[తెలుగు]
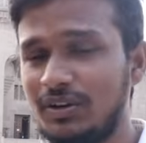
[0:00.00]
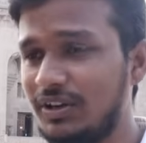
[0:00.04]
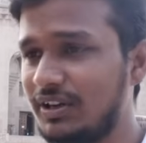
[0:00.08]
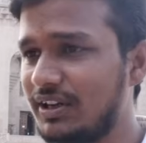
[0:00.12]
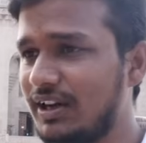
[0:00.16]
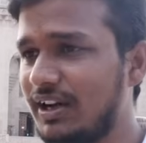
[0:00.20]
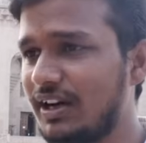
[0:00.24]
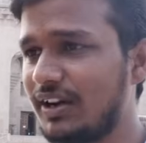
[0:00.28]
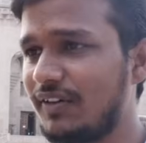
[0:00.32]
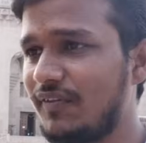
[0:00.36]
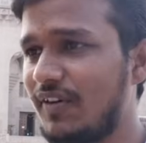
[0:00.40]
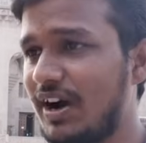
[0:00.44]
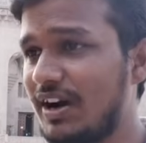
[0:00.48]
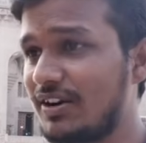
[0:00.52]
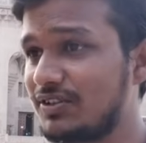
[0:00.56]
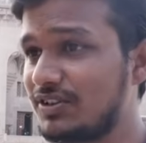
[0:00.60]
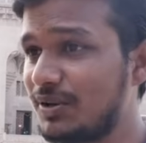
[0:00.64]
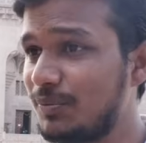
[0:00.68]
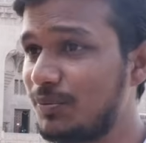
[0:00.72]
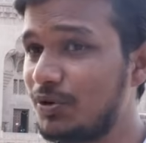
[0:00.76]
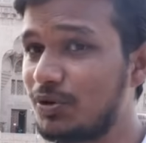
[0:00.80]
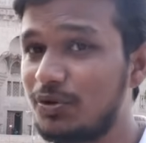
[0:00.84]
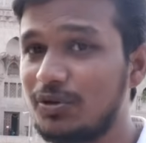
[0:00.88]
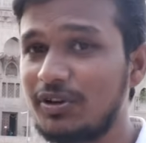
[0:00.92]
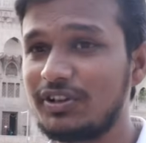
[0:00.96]
ఇంటికాడ వార్డు
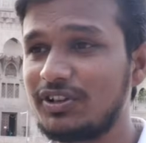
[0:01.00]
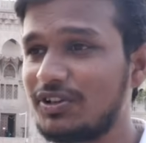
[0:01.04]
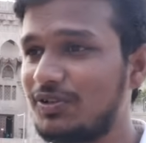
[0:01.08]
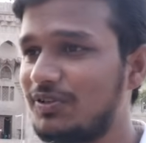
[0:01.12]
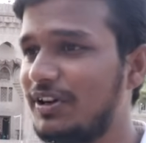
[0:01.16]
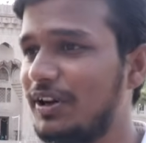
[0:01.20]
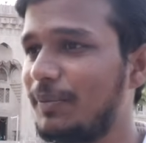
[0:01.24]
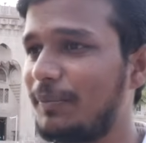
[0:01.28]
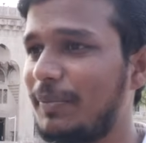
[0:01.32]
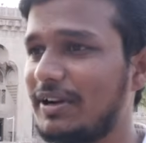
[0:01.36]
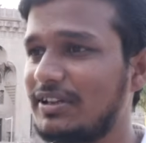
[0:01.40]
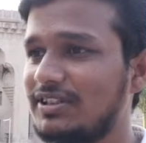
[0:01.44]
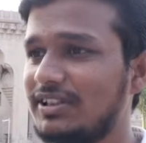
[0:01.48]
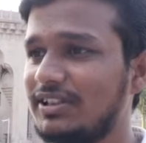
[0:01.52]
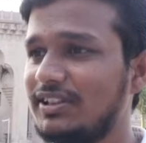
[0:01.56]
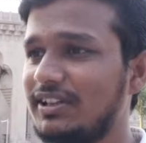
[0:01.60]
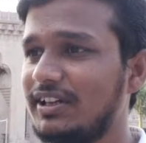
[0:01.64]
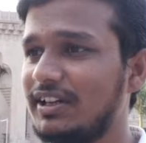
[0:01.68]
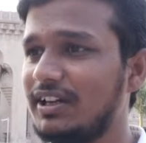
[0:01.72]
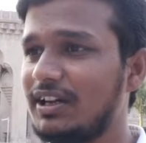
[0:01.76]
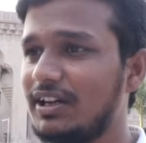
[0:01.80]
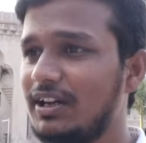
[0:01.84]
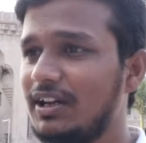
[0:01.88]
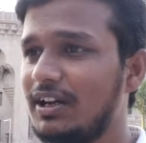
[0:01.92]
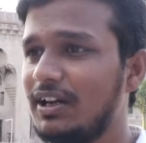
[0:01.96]
సభ్యుడు కూడా దిక్కులేని పరిస్థితి
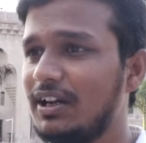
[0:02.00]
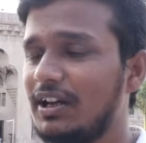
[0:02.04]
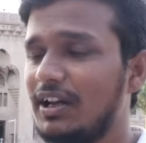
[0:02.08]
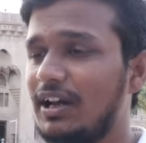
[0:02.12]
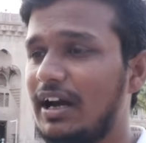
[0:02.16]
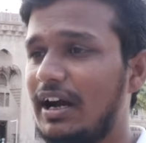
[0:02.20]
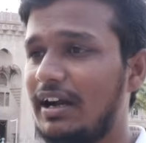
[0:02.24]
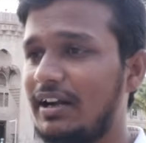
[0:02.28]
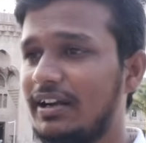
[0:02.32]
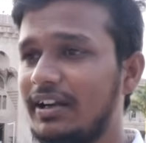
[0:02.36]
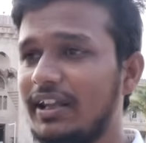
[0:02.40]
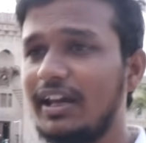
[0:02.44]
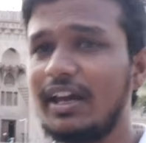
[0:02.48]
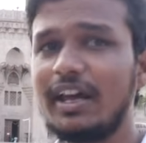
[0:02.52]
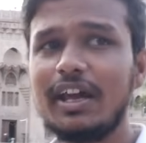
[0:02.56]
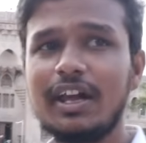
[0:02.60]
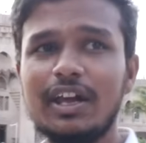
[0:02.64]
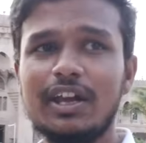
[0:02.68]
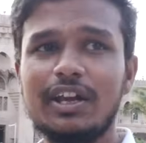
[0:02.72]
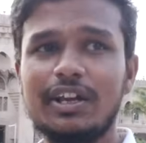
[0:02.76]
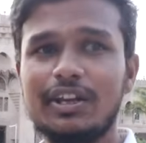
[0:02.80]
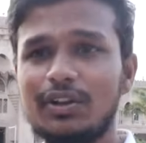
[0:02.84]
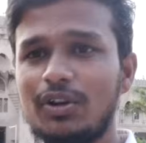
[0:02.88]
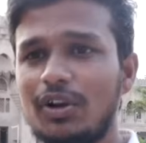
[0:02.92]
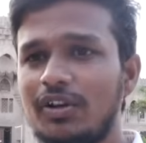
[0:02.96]
అంటే
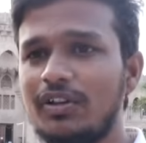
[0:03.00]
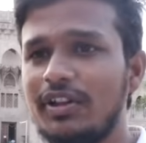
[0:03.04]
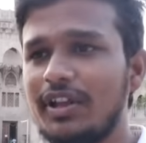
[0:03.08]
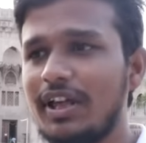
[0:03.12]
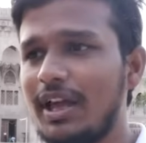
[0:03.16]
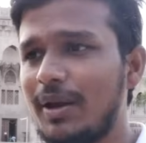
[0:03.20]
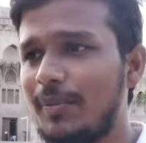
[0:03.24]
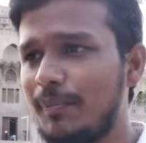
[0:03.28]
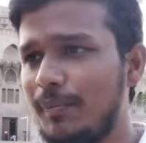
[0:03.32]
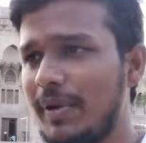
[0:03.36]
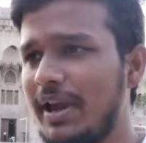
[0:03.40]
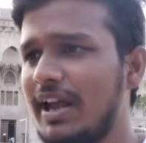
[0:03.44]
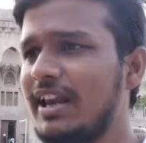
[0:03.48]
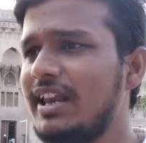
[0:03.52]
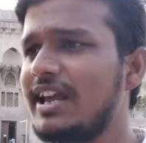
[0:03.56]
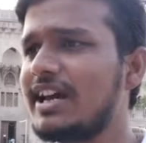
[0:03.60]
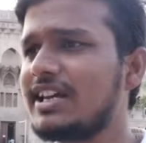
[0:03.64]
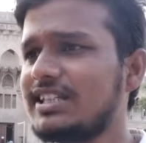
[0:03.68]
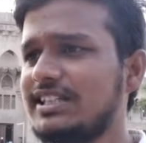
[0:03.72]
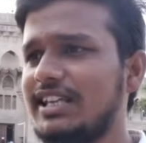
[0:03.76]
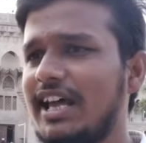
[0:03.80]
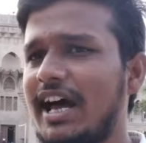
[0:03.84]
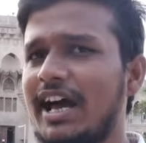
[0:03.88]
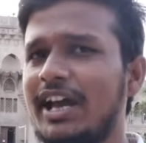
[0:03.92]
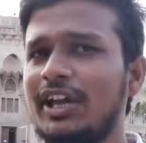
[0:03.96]
ఈరోజు ఎమ్మెల్యే
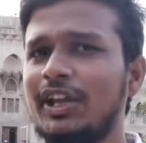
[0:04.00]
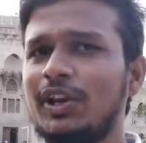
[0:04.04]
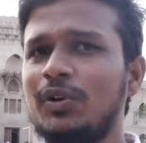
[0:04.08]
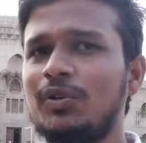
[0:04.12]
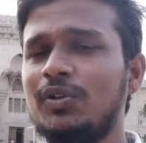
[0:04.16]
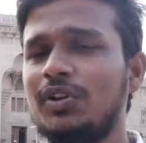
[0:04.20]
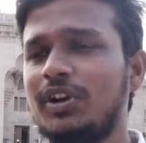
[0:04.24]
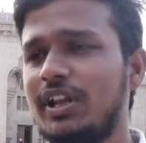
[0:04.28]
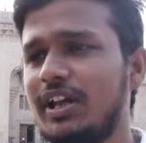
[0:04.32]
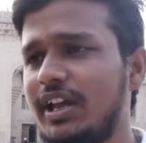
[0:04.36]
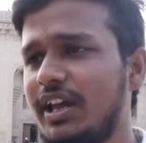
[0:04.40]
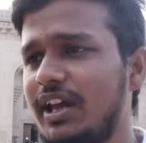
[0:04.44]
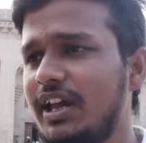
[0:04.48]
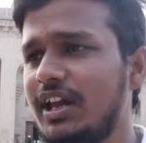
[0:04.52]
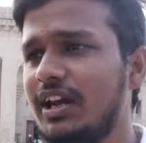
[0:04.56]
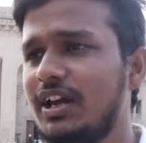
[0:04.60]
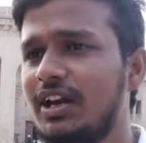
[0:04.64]
స్థాయి నుండి